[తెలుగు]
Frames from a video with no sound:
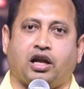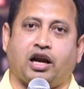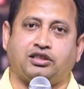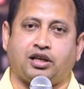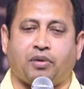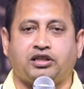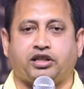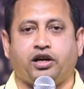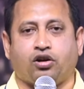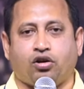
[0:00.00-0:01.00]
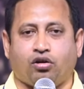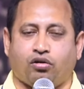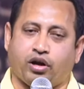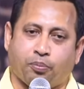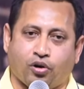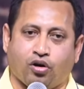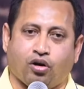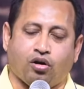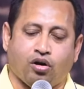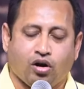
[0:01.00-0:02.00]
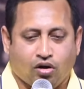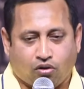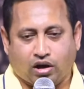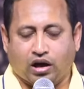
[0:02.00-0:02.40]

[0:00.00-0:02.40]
ఇలాంటి సినిమాలు చేయటం ఇప్పుడు ఒక